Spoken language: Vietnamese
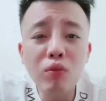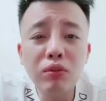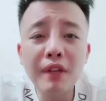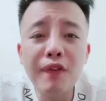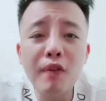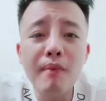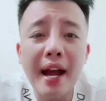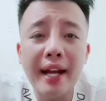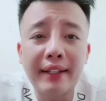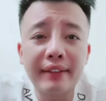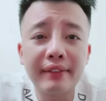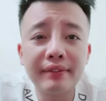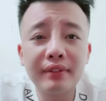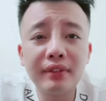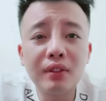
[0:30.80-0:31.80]
tôi không thích phong bạt
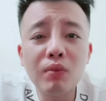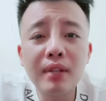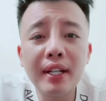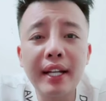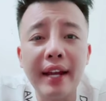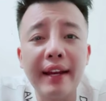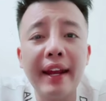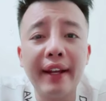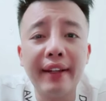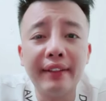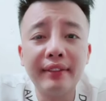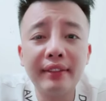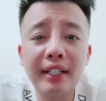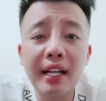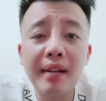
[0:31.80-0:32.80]
không thích kể
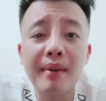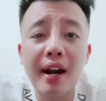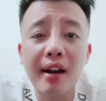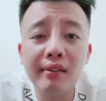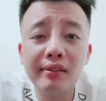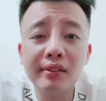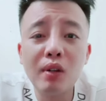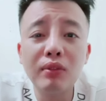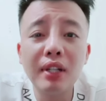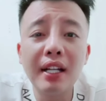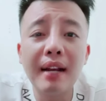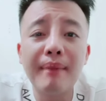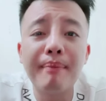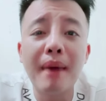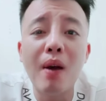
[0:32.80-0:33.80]
nền anh em phải không không
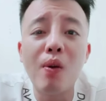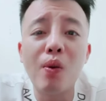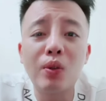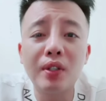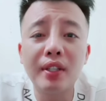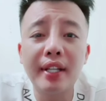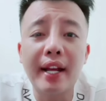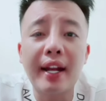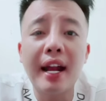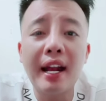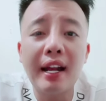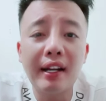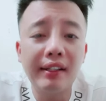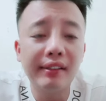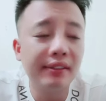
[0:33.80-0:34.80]
thích làm màu cho những kẻ
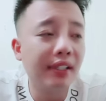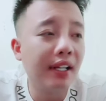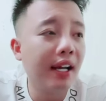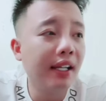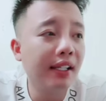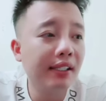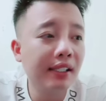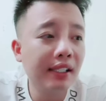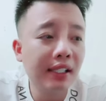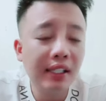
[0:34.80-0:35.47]
khác đấy